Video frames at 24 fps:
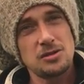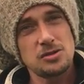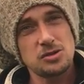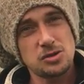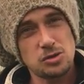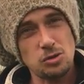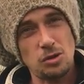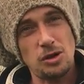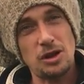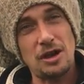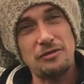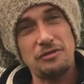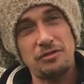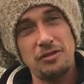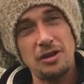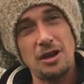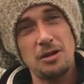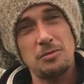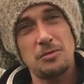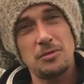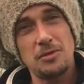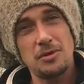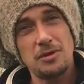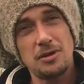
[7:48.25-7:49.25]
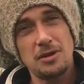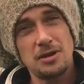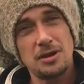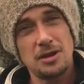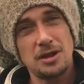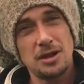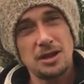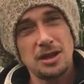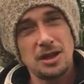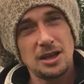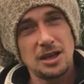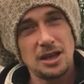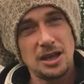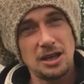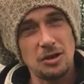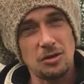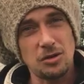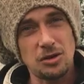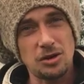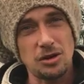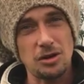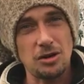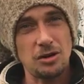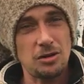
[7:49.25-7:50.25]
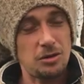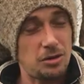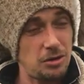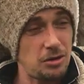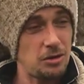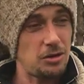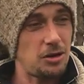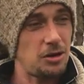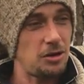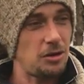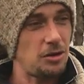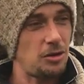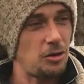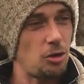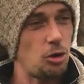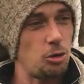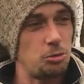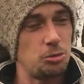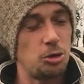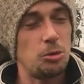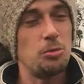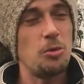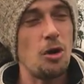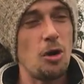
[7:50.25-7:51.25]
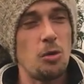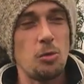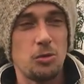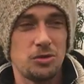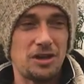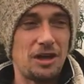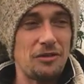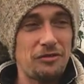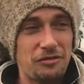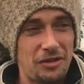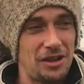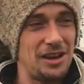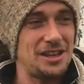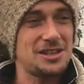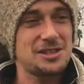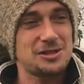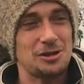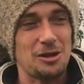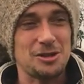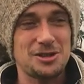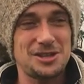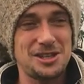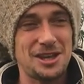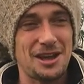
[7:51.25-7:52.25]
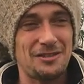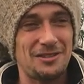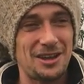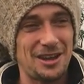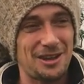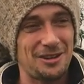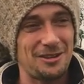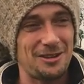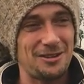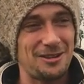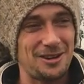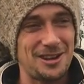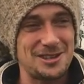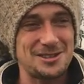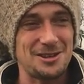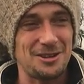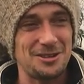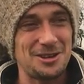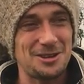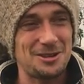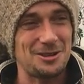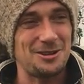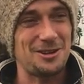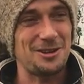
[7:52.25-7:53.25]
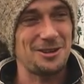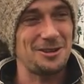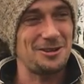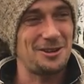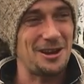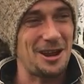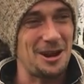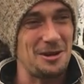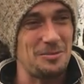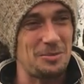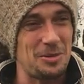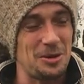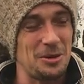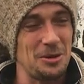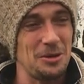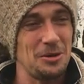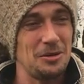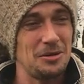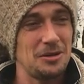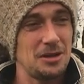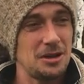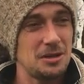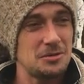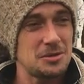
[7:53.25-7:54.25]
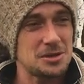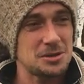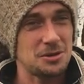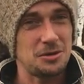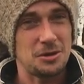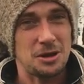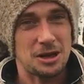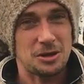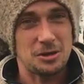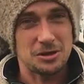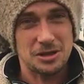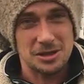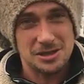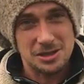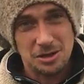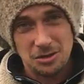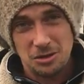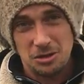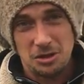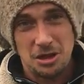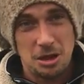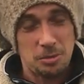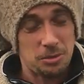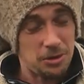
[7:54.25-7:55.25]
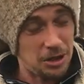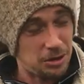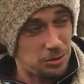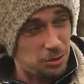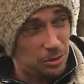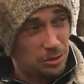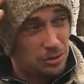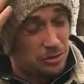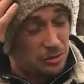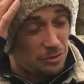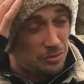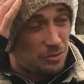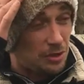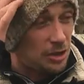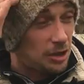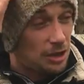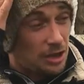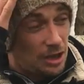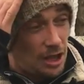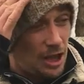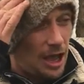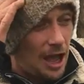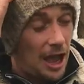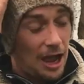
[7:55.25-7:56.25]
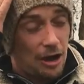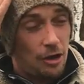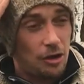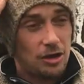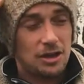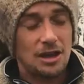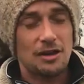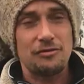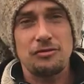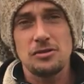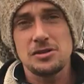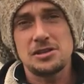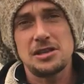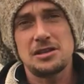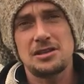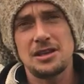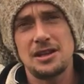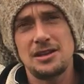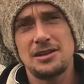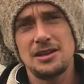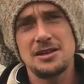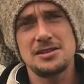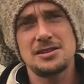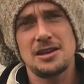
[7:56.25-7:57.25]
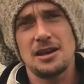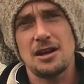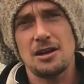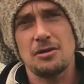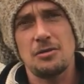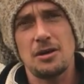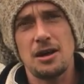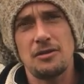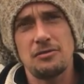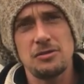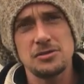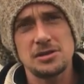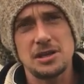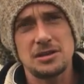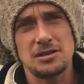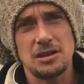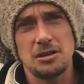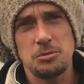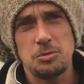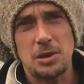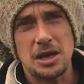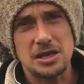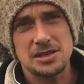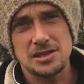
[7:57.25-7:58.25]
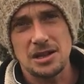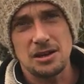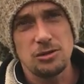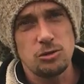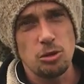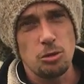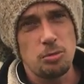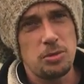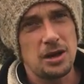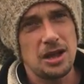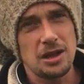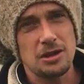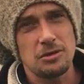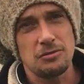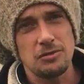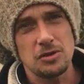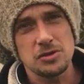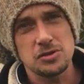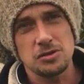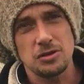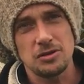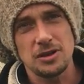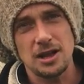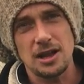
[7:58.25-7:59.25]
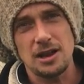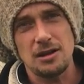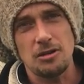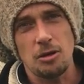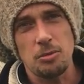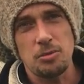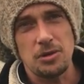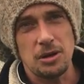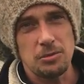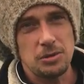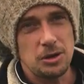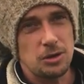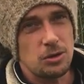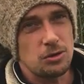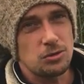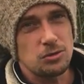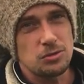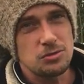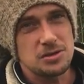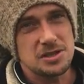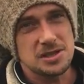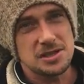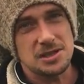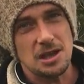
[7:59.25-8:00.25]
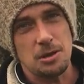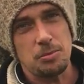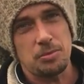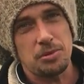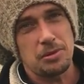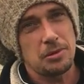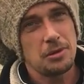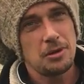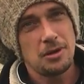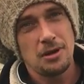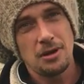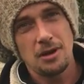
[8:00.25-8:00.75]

sur la ferme. Et encore euh, au moment où on a fait les sorties avec euh, les ornithologues de la LPO, parce qu'à côté de ça on en a plein d'autres, alors qu'avant c'était le désert, quoi. avant c'était une parcelle de blé conventionnelle en plein milieu d'une steppe